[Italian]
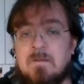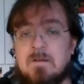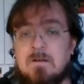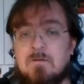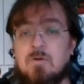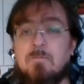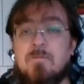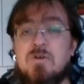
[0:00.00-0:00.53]

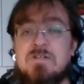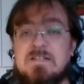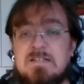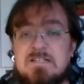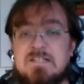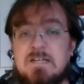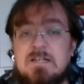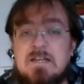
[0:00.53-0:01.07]
Dopo i
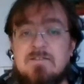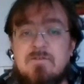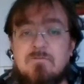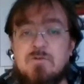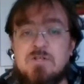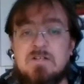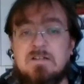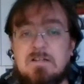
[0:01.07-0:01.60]
sedici anni
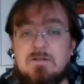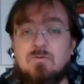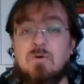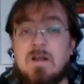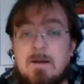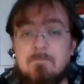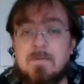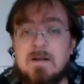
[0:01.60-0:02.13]
avevo sentito
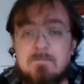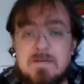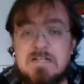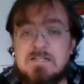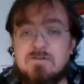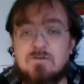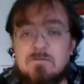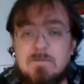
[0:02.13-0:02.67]
era
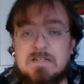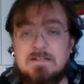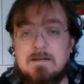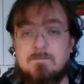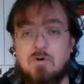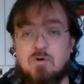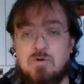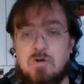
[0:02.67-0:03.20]
permesso il
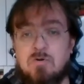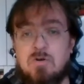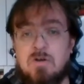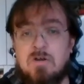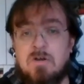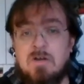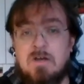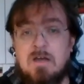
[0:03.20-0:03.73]
matrimonio,
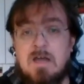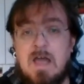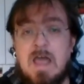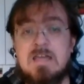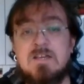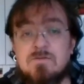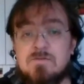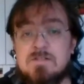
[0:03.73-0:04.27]
e
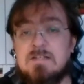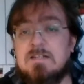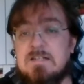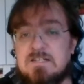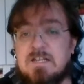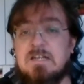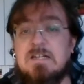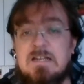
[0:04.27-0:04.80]
io
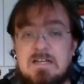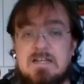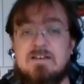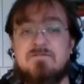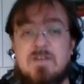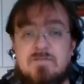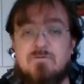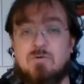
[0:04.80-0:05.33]
sedici anni li
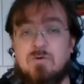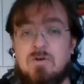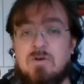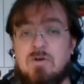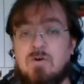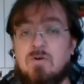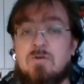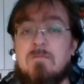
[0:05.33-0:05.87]
avevo,
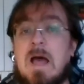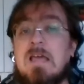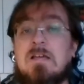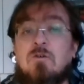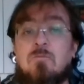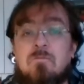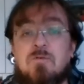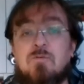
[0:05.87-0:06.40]
ormai
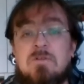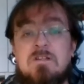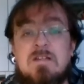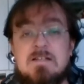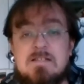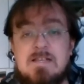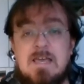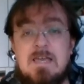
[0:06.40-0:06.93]
compiuti
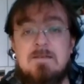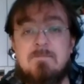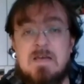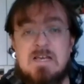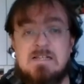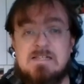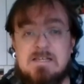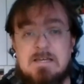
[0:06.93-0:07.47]
da sei
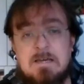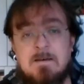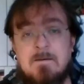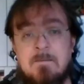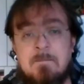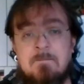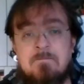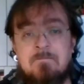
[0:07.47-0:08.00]
mesi.
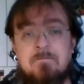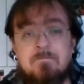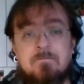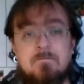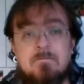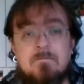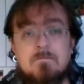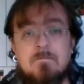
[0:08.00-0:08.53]

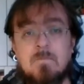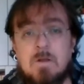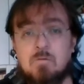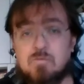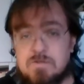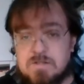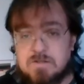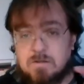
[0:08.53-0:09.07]

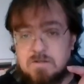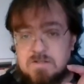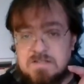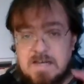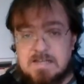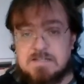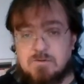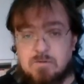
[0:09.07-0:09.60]
Un solo
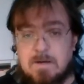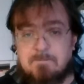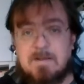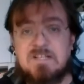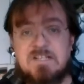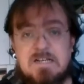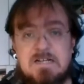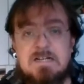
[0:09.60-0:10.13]
sei sulla
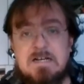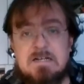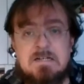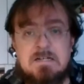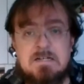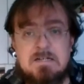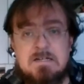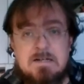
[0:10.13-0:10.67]
pagella?
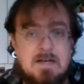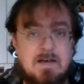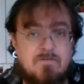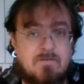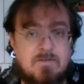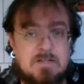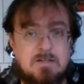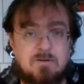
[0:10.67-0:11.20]

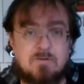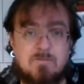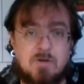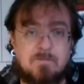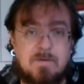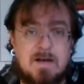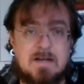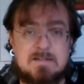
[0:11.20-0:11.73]
aveva detto mio
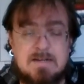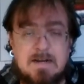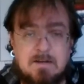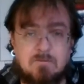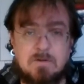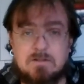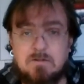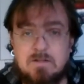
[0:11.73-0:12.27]
padre
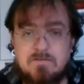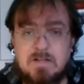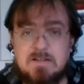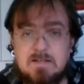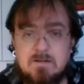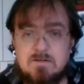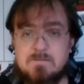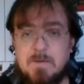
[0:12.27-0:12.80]
quando davanti
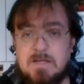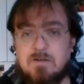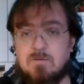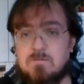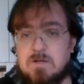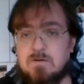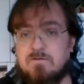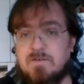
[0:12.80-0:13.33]
allo specchio
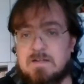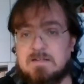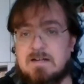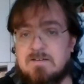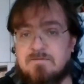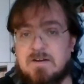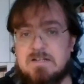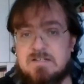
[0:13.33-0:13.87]
mi ero fatta la
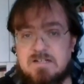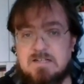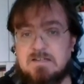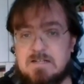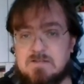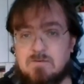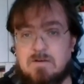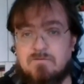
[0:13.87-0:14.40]

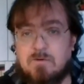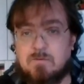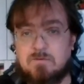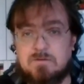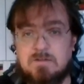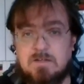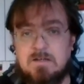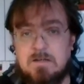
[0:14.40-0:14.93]
frangetta sulla
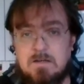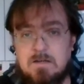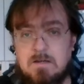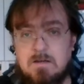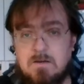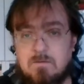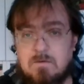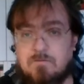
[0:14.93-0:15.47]
fronte.
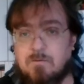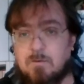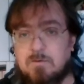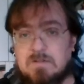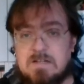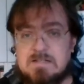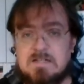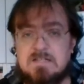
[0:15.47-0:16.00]
Una
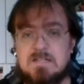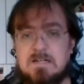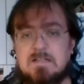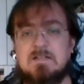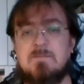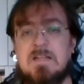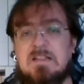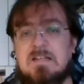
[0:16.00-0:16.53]
fronte
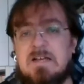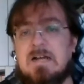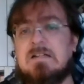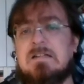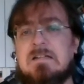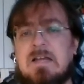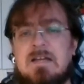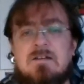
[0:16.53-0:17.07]
esageratamente
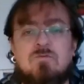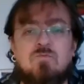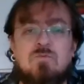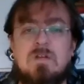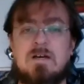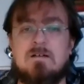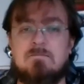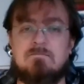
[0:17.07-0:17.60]
alta e
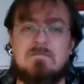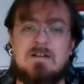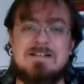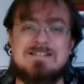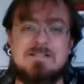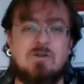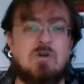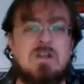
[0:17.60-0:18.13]
nuda, la
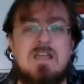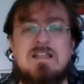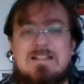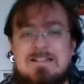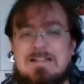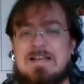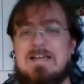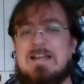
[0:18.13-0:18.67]
storia
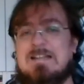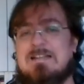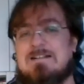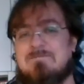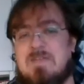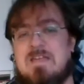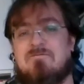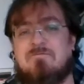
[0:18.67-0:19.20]
intera della
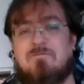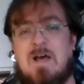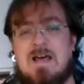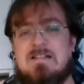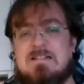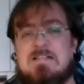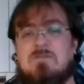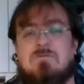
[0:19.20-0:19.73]
mia
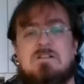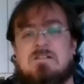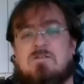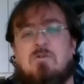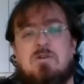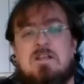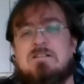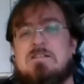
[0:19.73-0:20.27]
infanzia, una
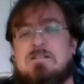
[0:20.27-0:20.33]
storia di